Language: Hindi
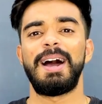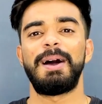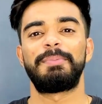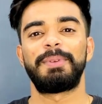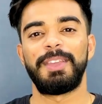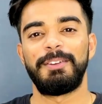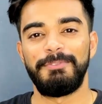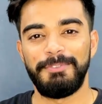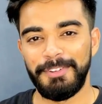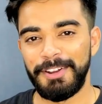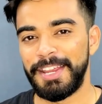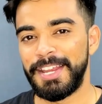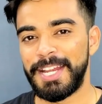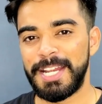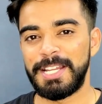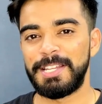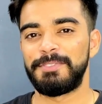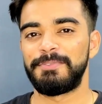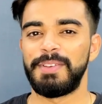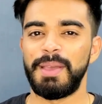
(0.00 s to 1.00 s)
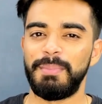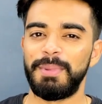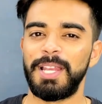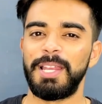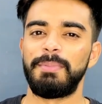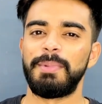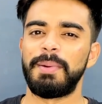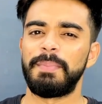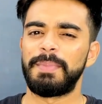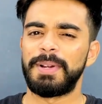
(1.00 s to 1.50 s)
आपके फ्रेंड्स
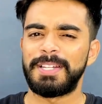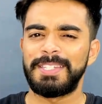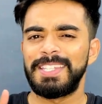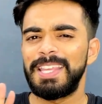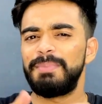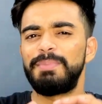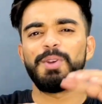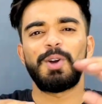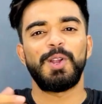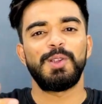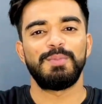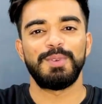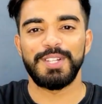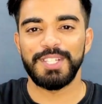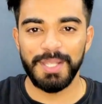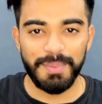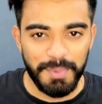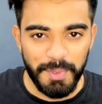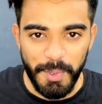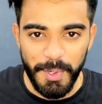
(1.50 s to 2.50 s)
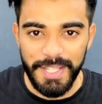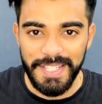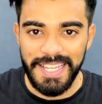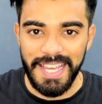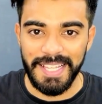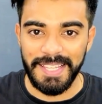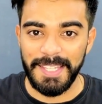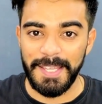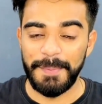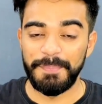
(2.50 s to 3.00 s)
फैमिली मेम्बर्स ये भी ऑलमोस्ट सब सो ही
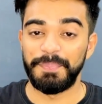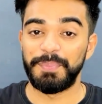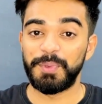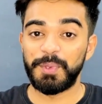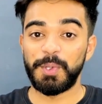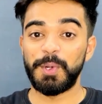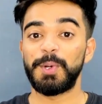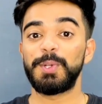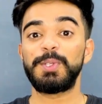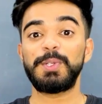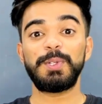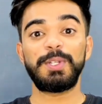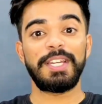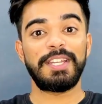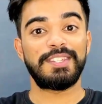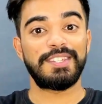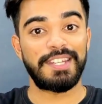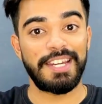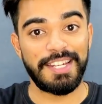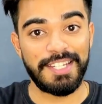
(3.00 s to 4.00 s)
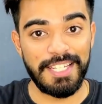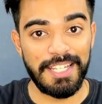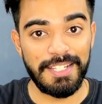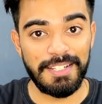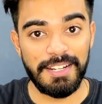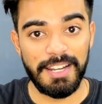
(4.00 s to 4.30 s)
जाते हैं तो जो डिस्ट्रैक्शंस